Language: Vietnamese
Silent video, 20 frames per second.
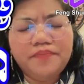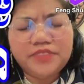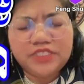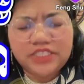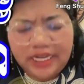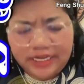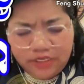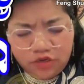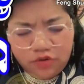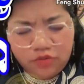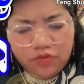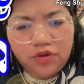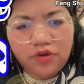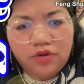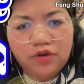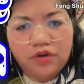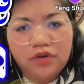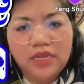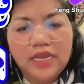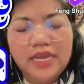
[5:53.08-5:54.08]
xanh trong
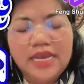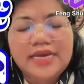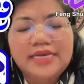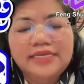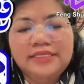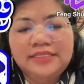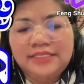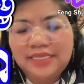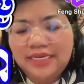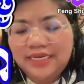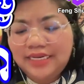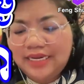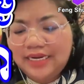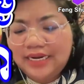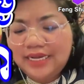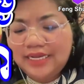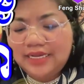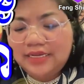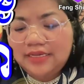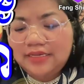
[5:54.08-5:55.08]
cỏ chẳng cả
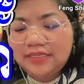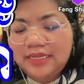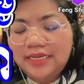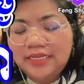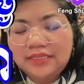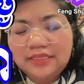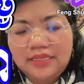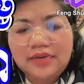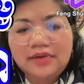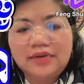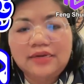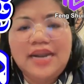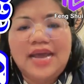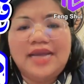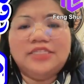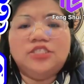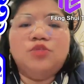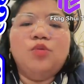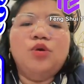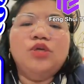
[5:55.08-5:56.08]
na thiết tắc
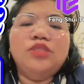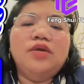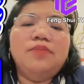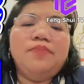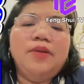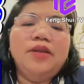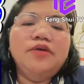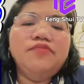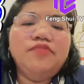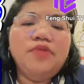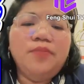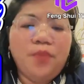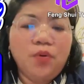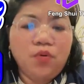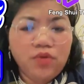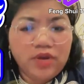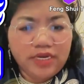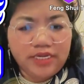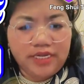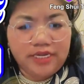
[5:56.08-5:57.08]
đặt cho mối thiết phương vì
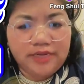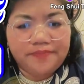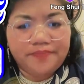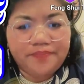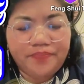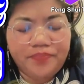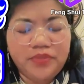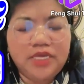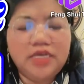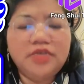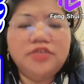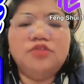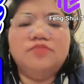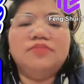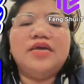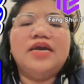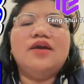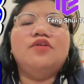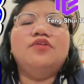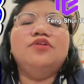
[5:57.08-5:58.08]
bố hay chẳng khi
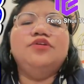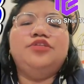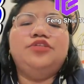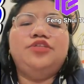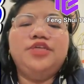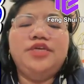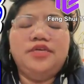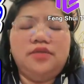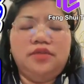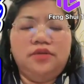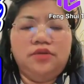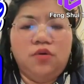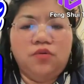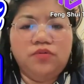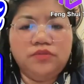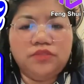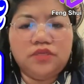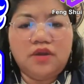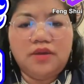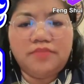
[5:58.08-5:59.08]
em thả ơi chị
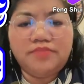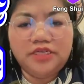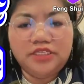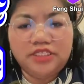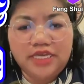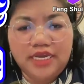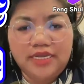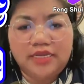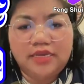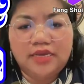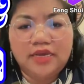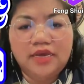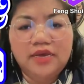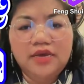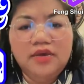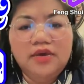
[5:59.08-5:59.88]
đúng sân đang tranh